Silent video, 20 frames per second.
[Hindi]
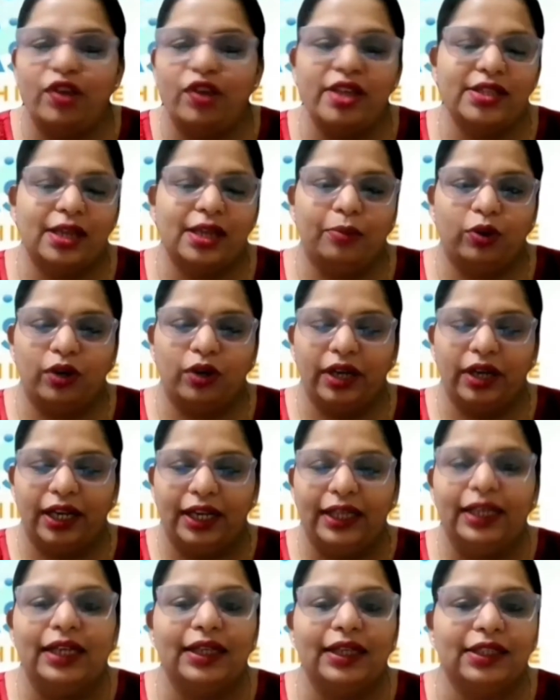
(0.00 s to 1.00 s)
ऑब्वियस आपको
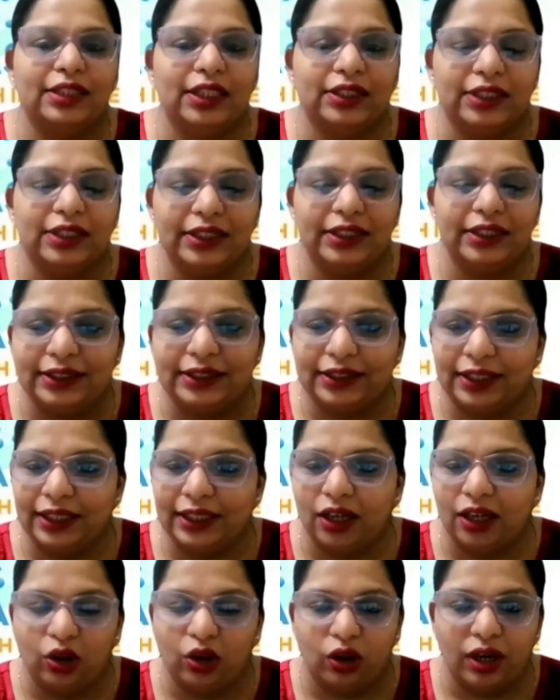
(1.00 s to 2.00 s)
क्लिनिकल रिसर्च इंडस्ट्री का